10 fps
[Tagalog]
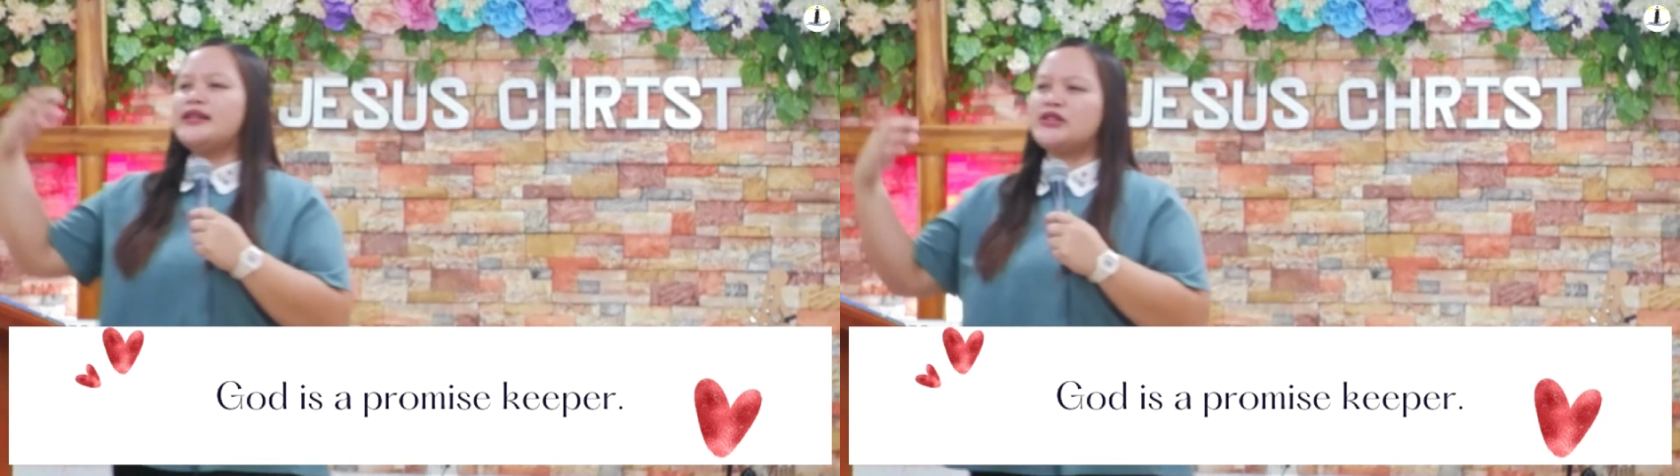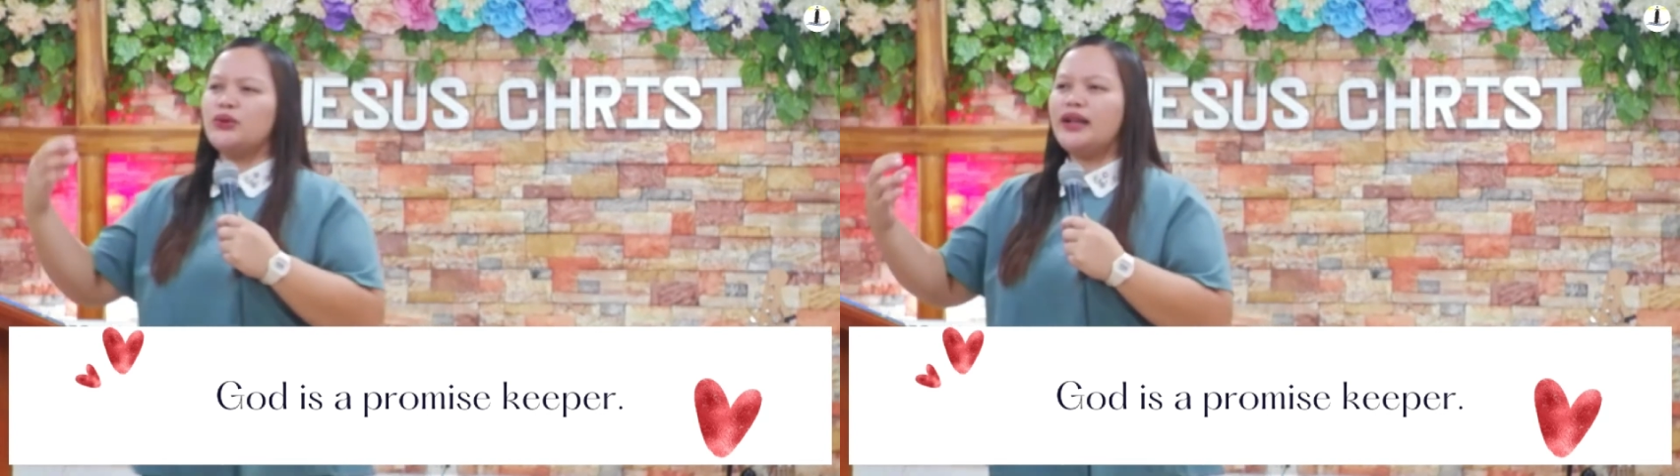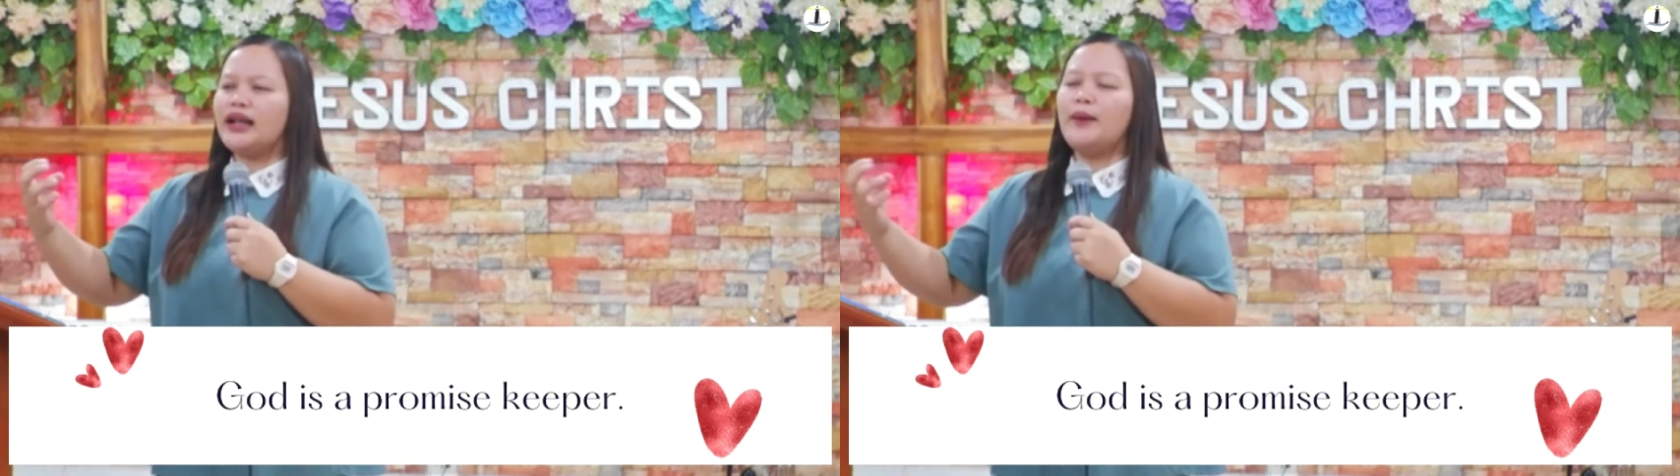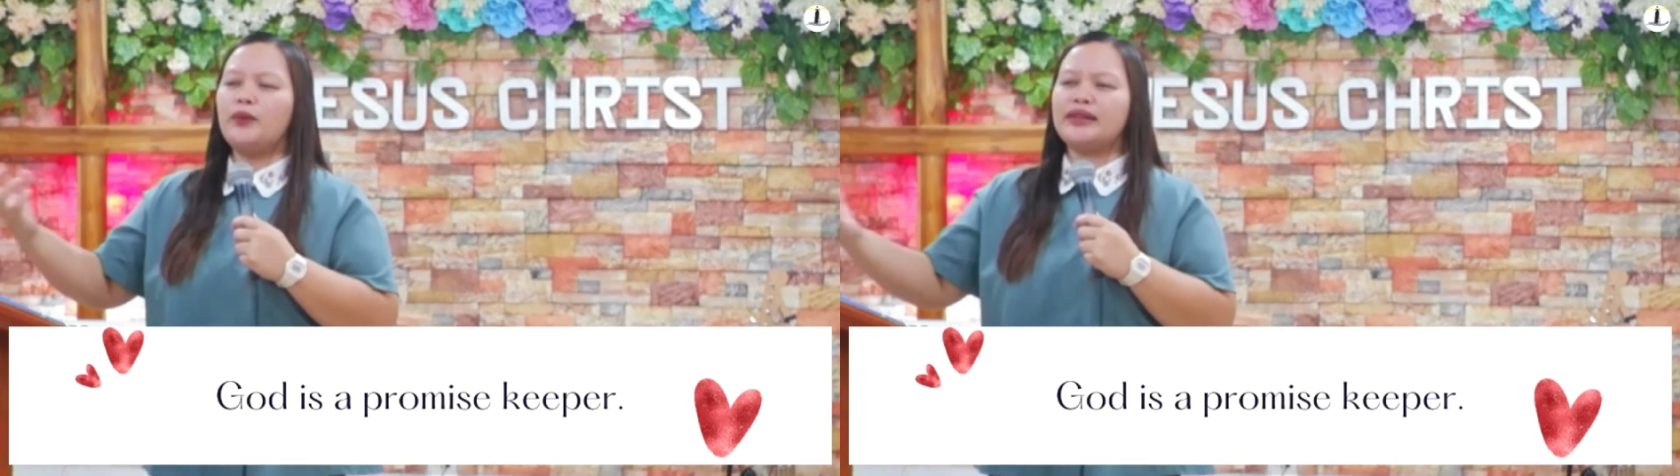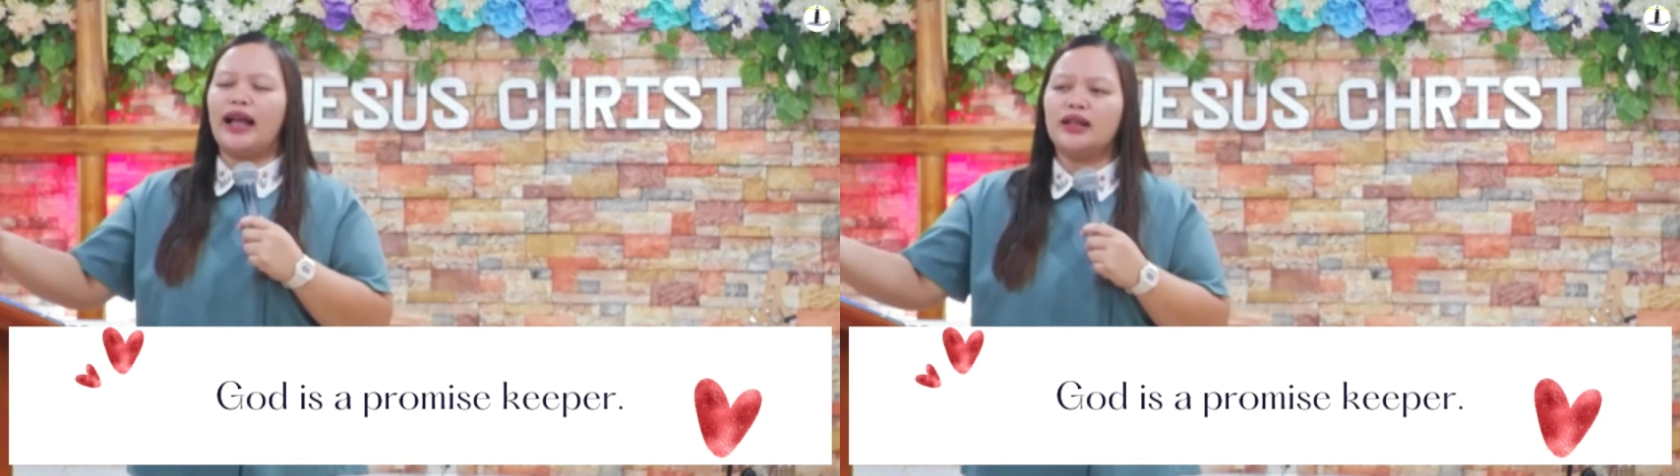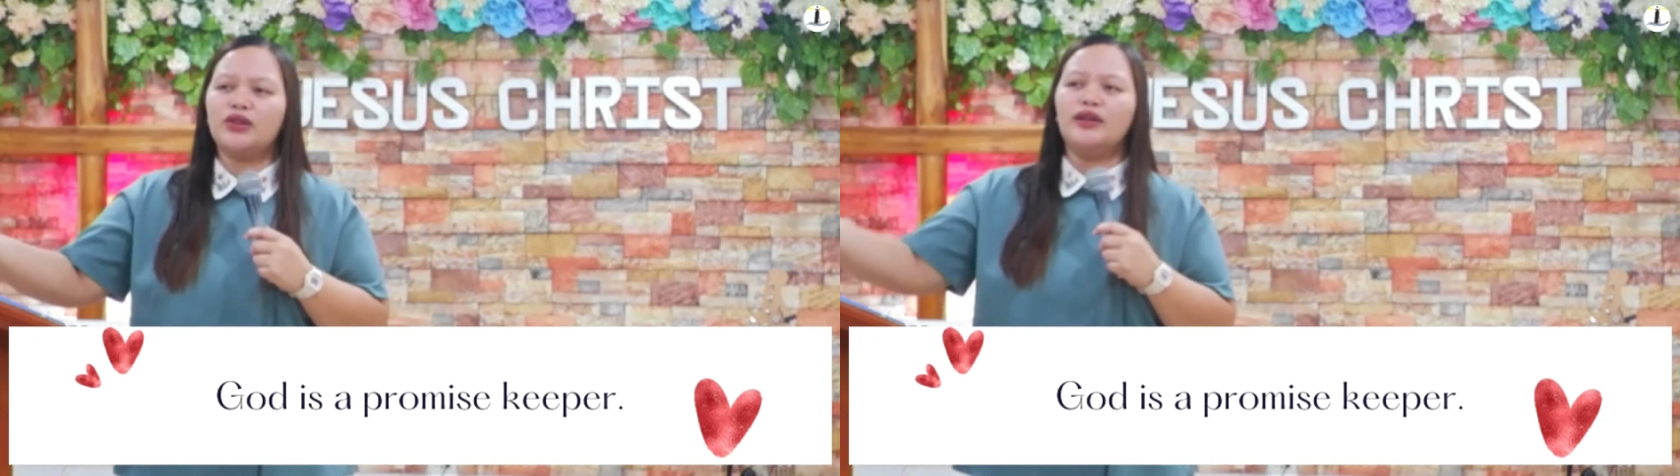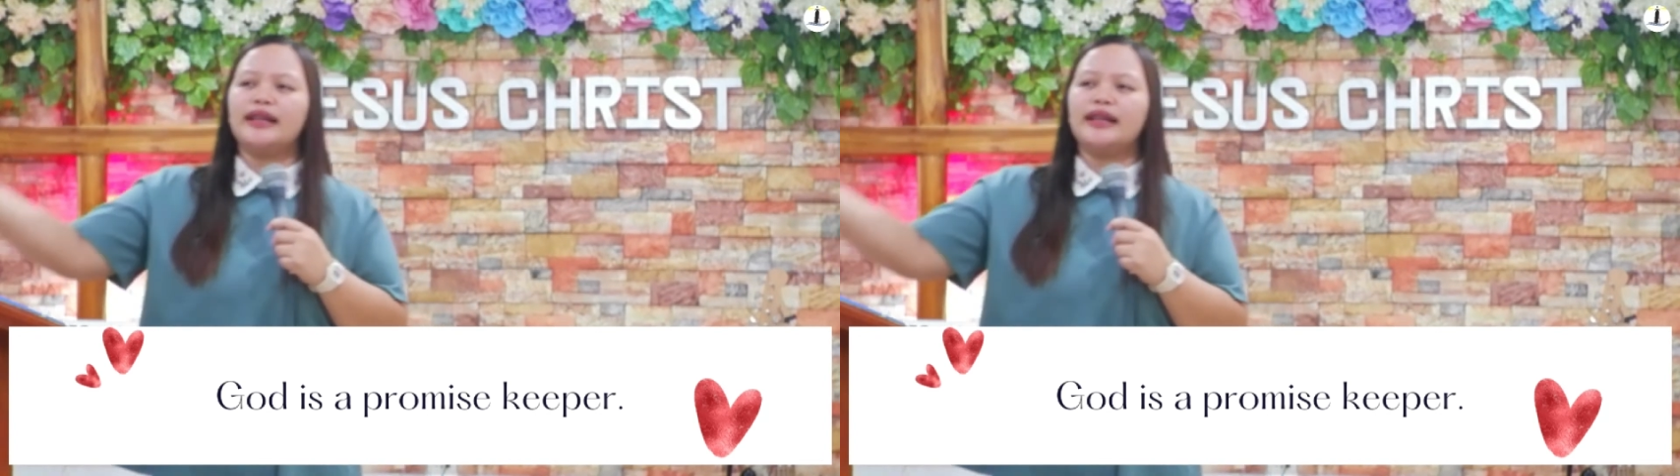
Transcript: isuna gaputaado